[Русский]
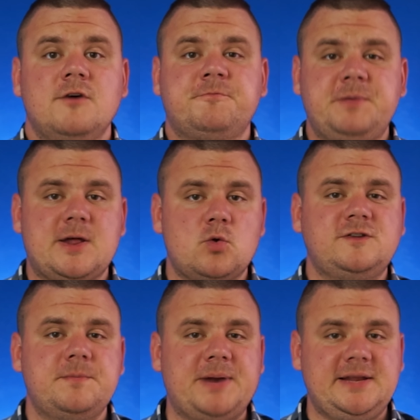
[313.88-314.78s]
В
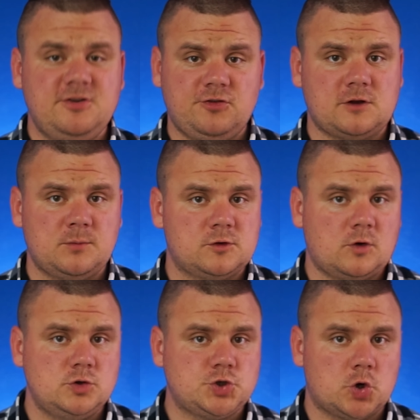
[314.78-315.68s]
Беларуси политическому
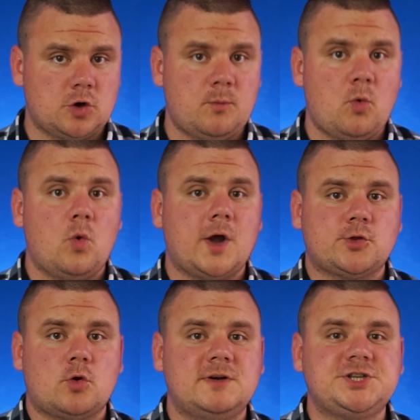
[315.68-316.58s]
заключенному, у
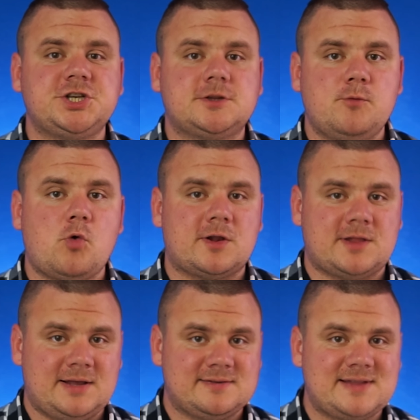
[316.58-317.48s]
которого четвертая